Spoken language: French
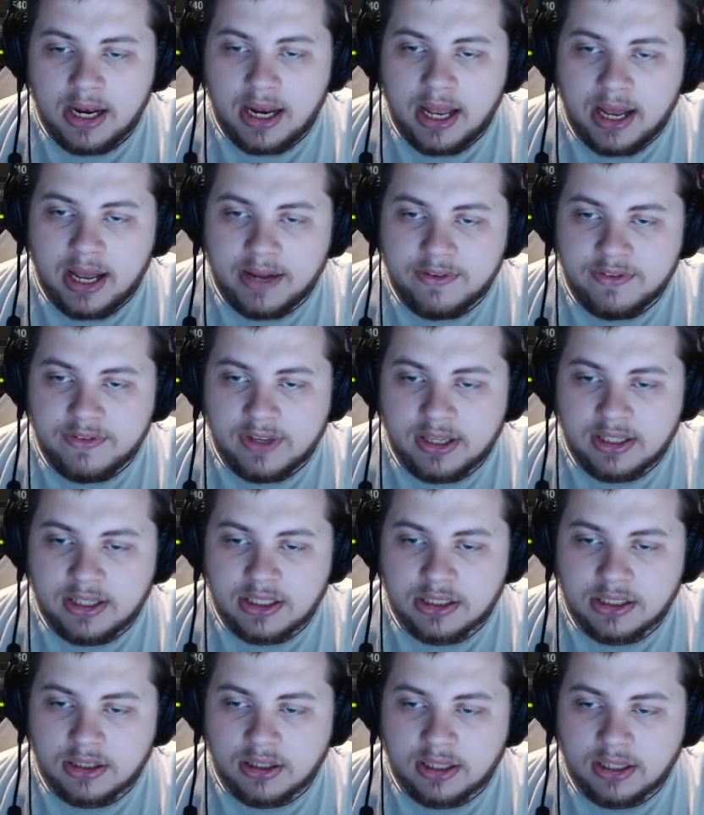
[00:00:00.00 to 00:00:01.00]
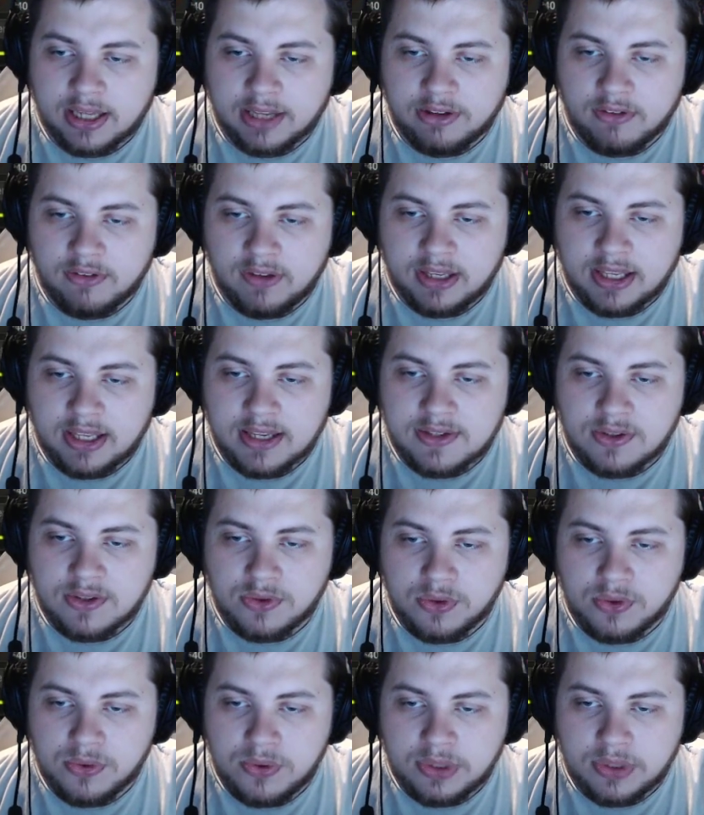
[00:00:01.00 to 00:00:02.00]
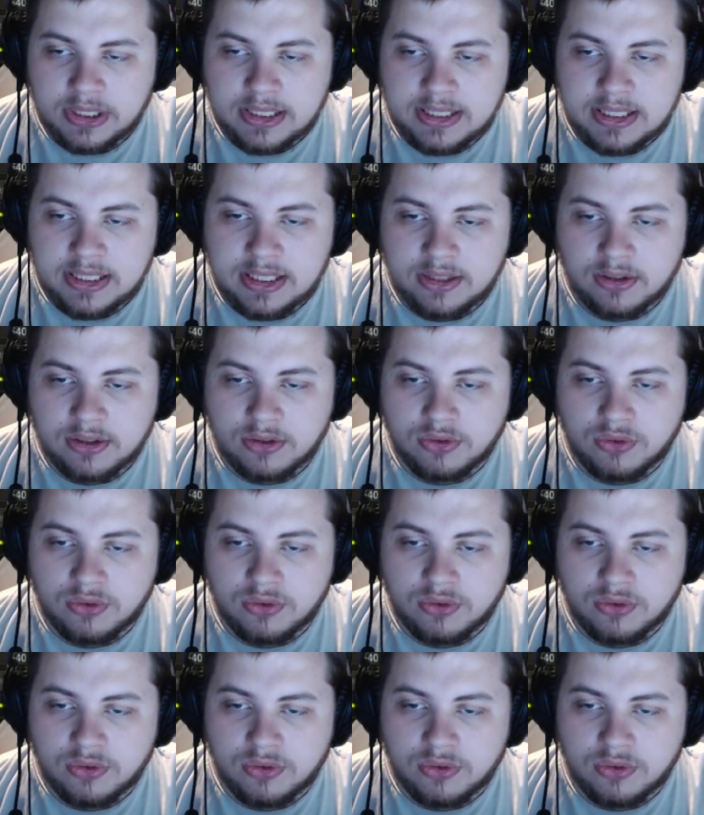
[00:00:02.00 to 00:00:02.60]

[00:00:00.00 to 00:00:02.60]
avec 95 de coups critiques,